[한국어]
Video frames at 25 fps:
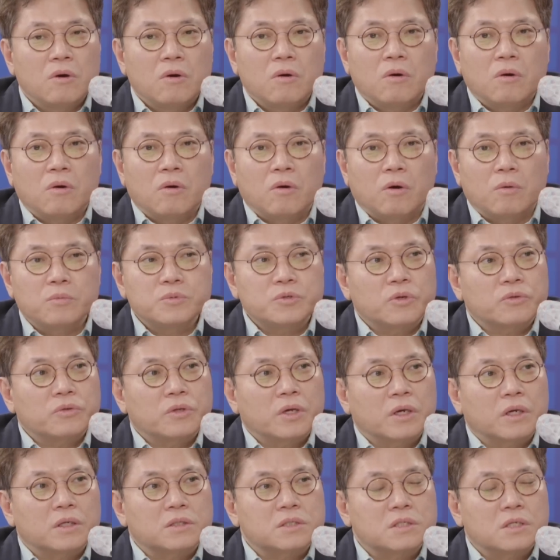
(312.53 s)

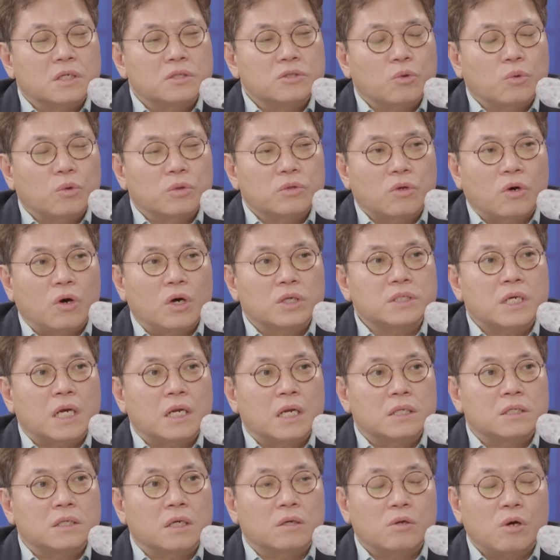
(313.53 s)
엄청나게 지난 정권 더 하지
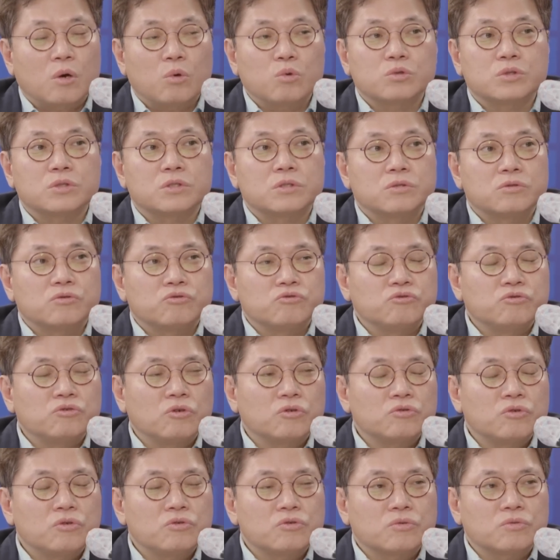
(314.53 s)
않았냐라고
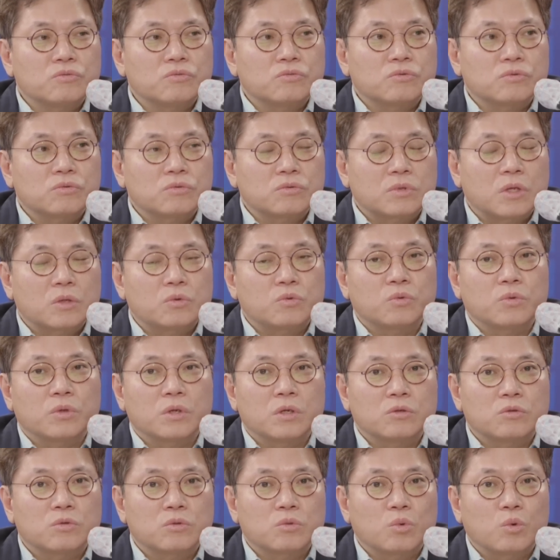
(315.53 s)
윤석열 정
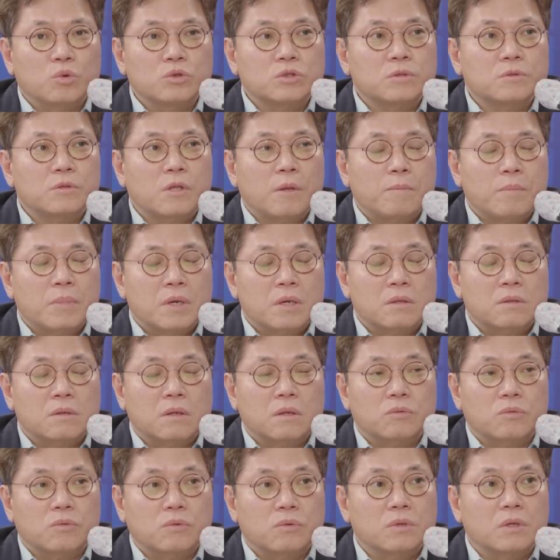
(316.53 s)
대통령이 도어 스태핑
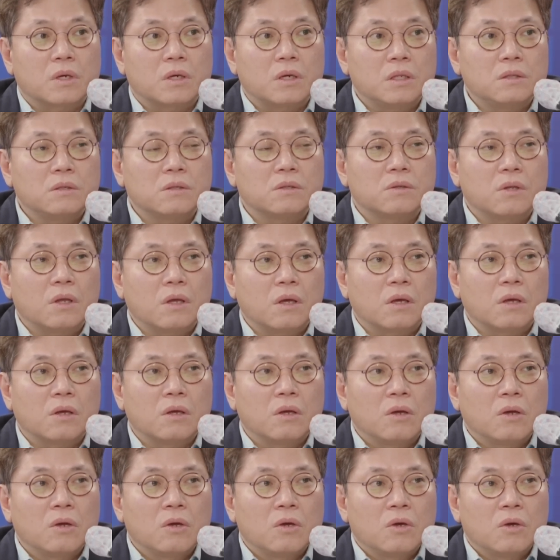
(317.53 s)
때또 그런 얘기를 했는데
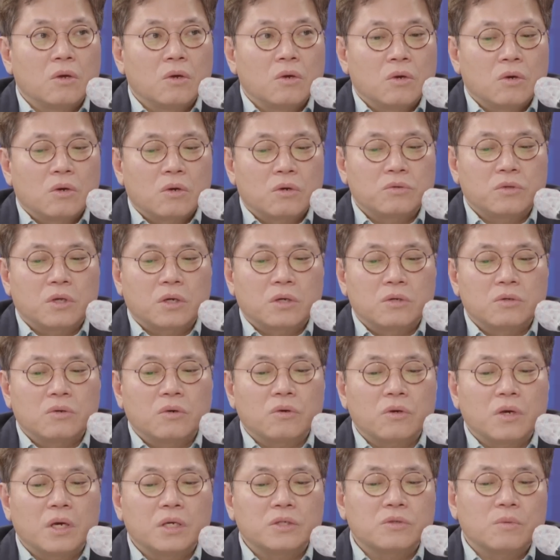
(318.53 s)
네. 근데
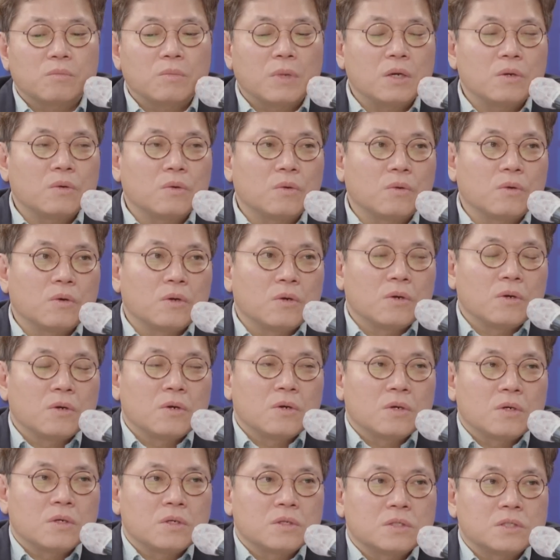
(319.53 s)
그렇게 정말로
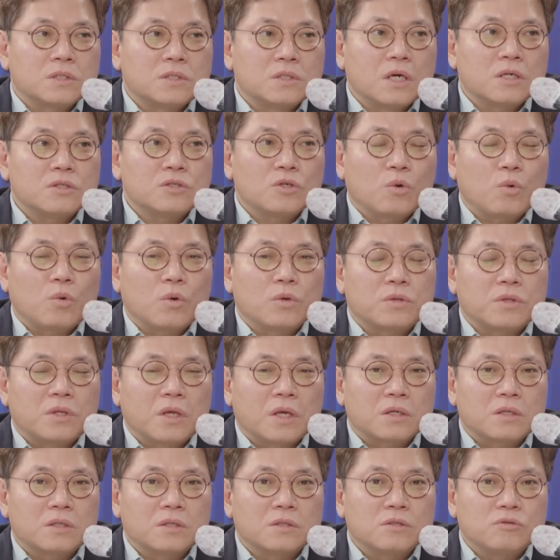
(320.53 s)
지난 정권
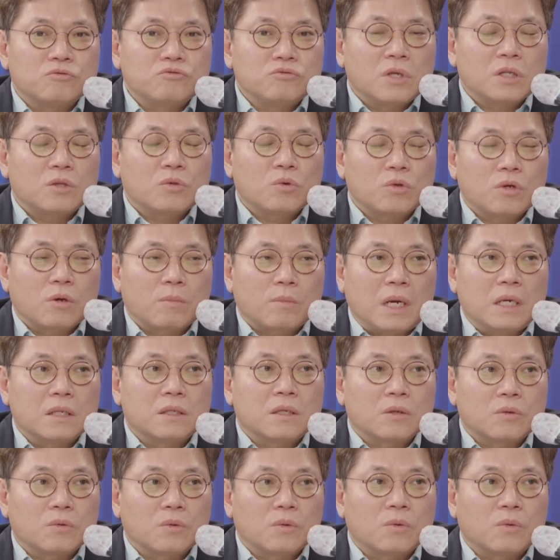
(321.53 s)
때 그 윤 대통령
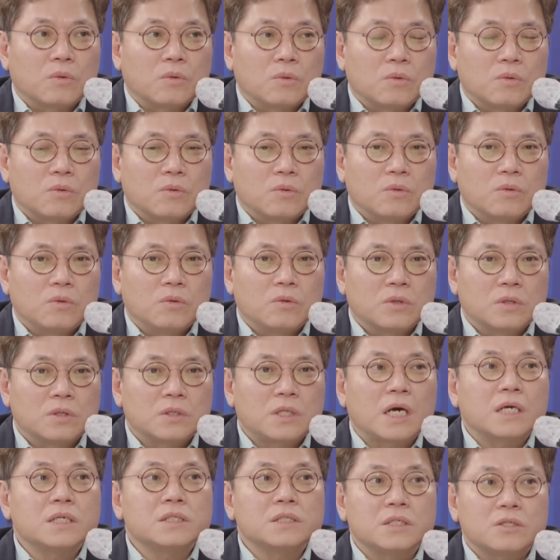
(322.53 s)
말대로 어, 음. 어? 그
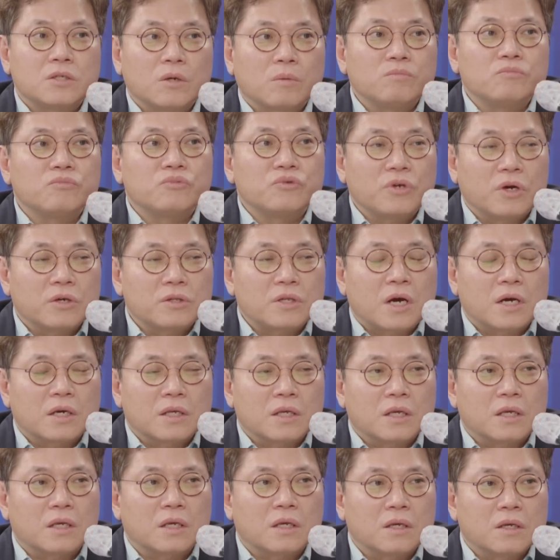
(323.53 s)
당시 정부
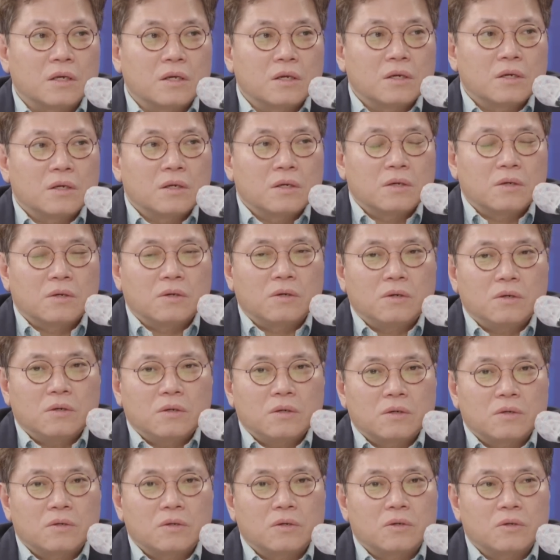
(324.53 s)
여당이 어?
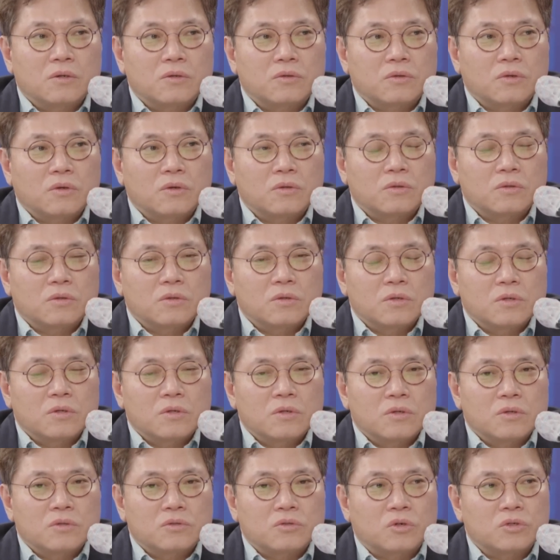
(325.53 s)
그런 어떤
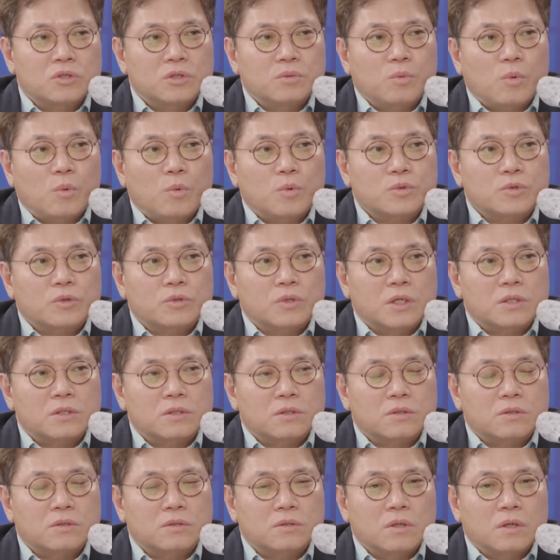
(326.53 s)
정치 보복성 내지는